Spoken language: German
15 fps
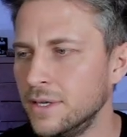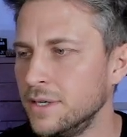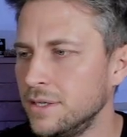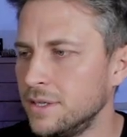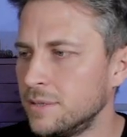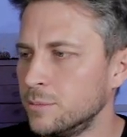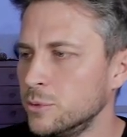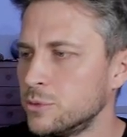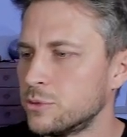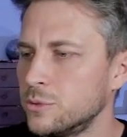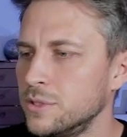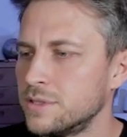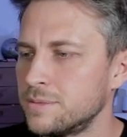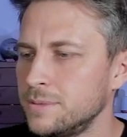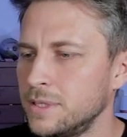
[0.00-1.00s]
Ich muss
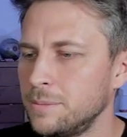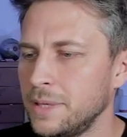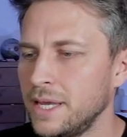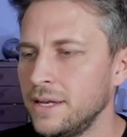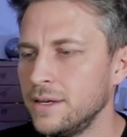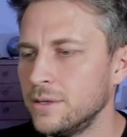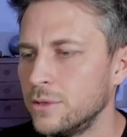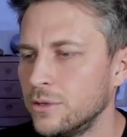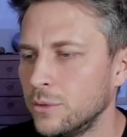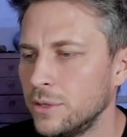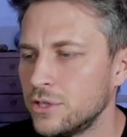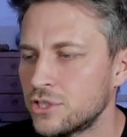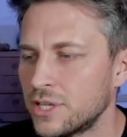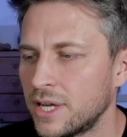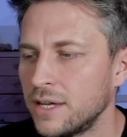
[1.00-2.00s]
kurz wieder beenden und neu
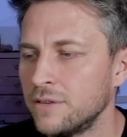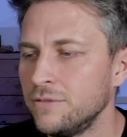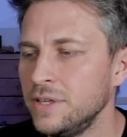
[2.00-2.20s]
starten.